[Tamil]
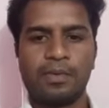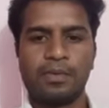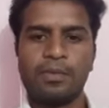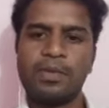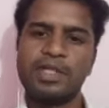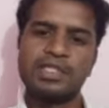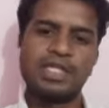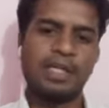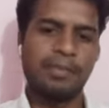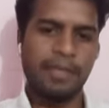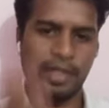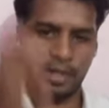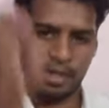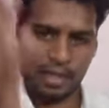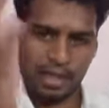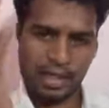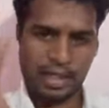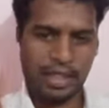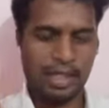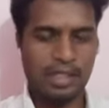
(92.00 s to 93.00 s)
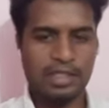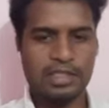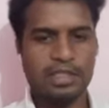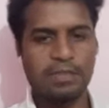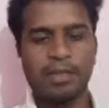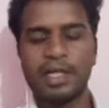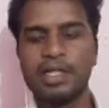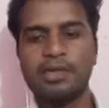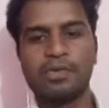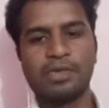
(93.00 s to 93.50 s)
ஒரு சில பேர் நிறைய
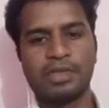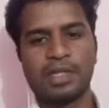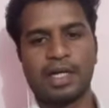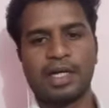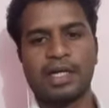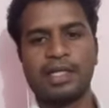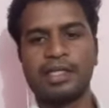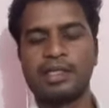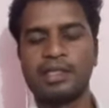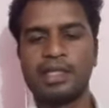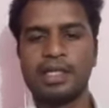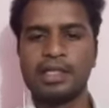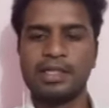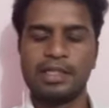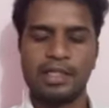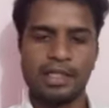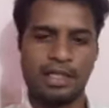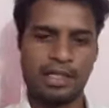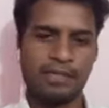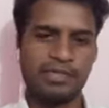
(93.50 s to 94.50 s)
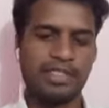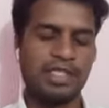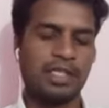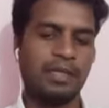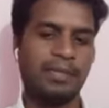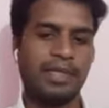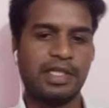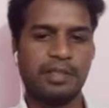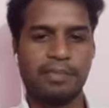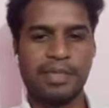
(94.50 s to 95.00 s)
லிஸ்ட் மாதிரி கொடுத்தாங்க இந்த இந்த
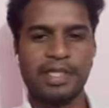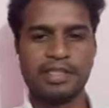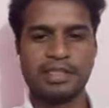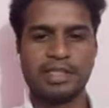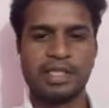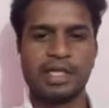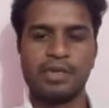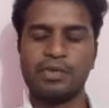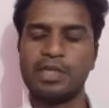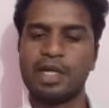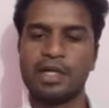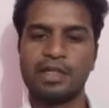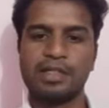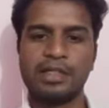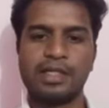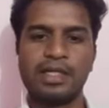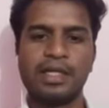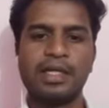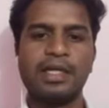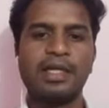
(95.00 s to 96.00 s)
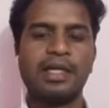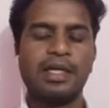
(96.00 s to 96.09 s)
விஷயத்தை பற்றி பேசுங்க உதாரணத்துக்கு